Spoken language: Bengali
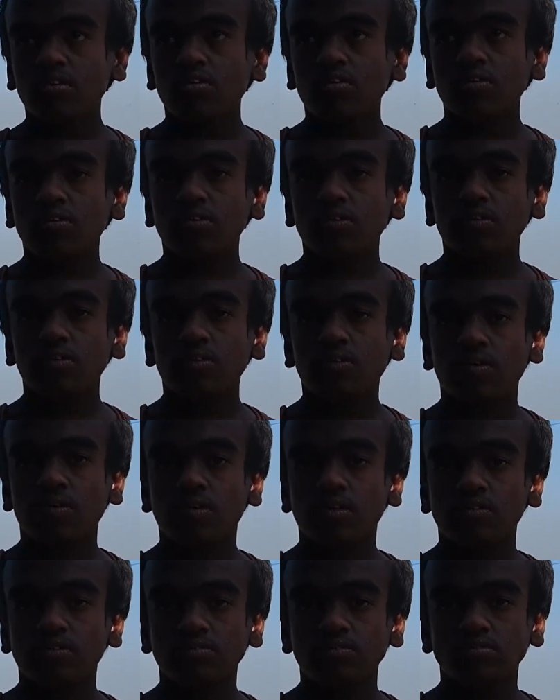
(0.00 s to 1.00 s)
যাক ভালো
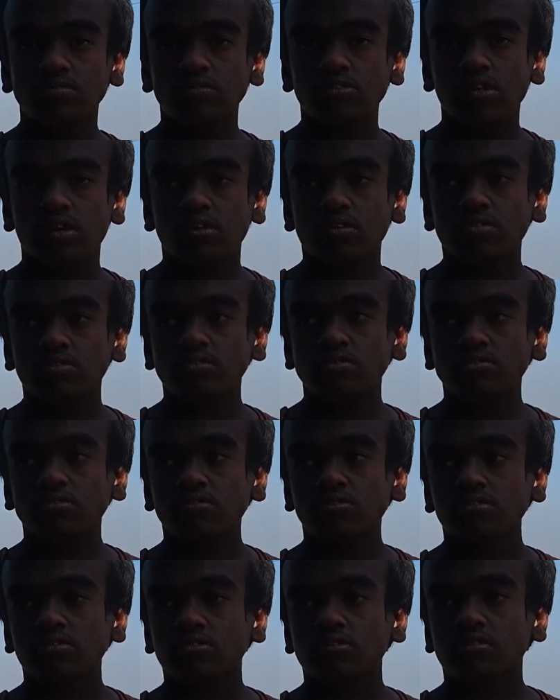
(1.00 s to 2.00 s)
শখ থাকা ভালো তো
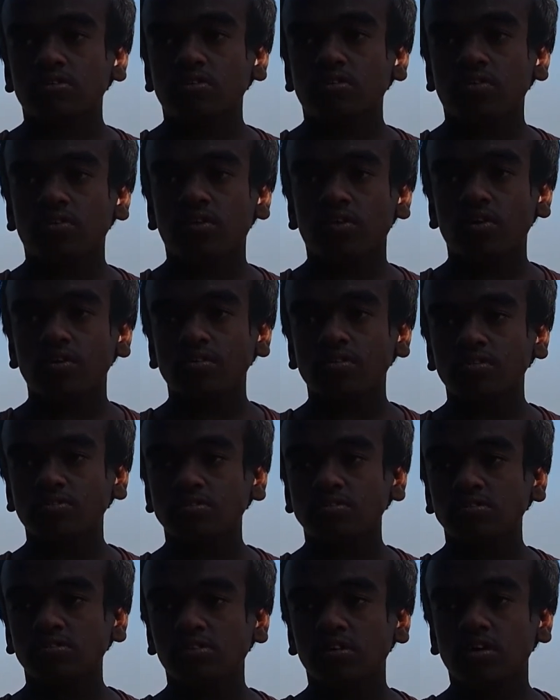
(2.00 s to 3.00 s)
তো
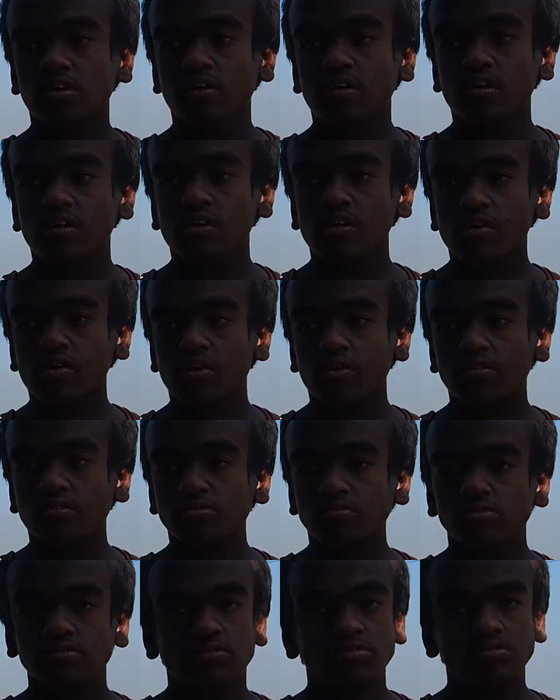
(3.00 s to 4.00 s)
তুমি কোনো কাজ কাম করো